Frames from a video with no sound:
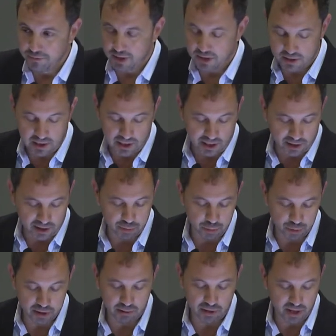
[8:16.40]
es la
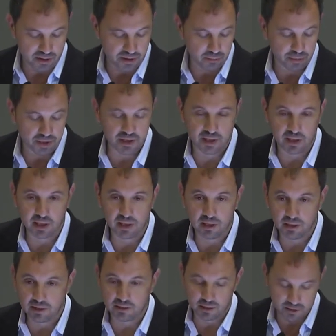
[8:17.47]
responsabilidad
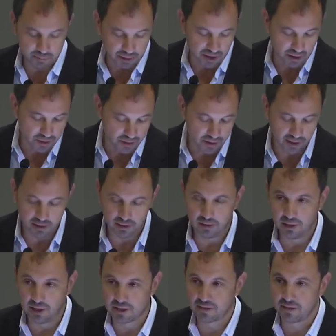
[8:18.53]
empresarial, la transparencia y
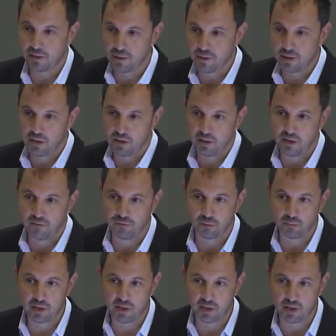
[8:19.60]
la excelencia en la
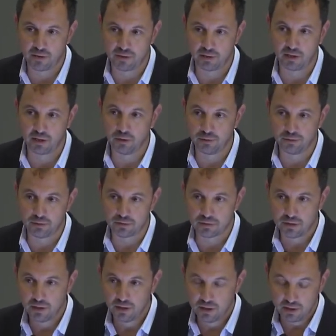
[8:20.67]
forma de hacer negocios.
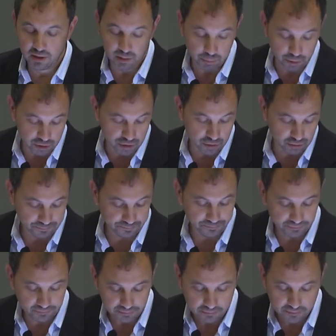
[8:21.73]
Y por eso
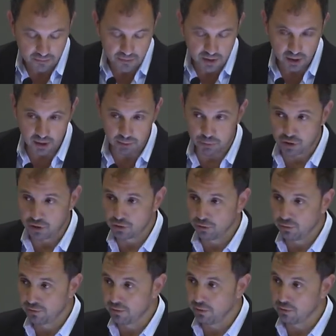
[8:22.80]
hemos
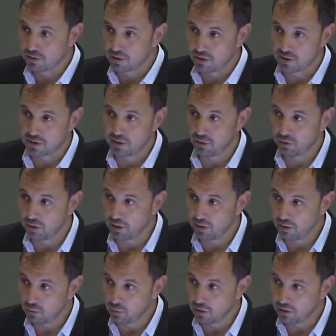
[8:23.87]
introducido este sello E,
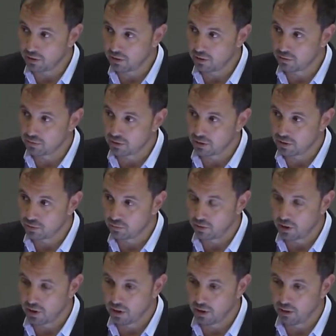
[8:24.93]
del cual tienen ustedes
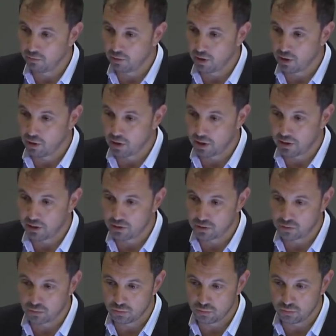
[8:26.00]
una, hoja en
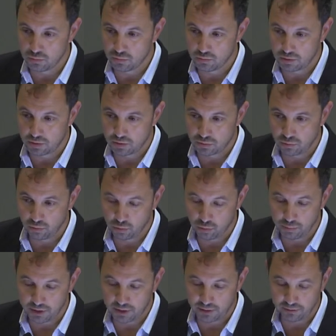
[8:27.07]
su, en su
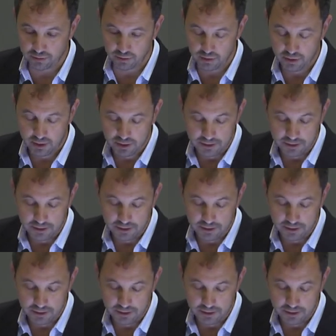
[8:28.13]
documentación.